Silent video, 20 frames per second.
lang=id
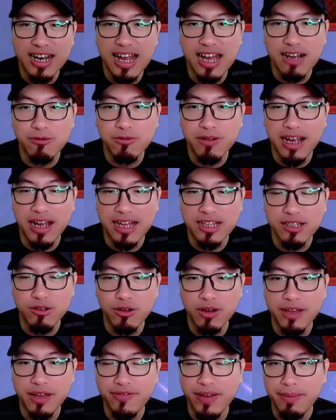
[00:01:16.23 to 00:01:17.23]
lakukan
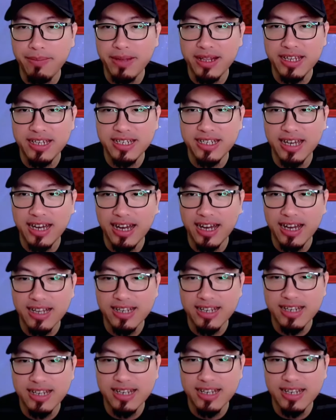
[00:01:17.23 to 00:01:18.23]
joget family-nya.
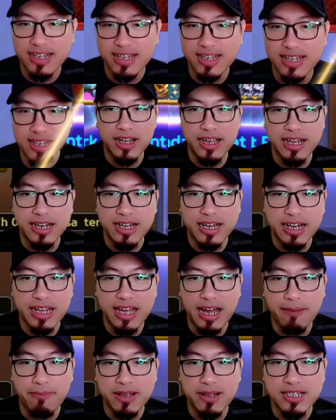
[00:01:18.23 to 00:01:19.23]
Oke, dari
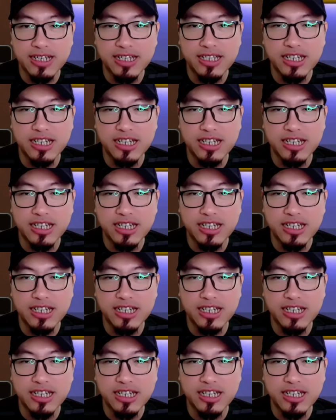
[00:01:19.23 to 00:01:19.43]
A plus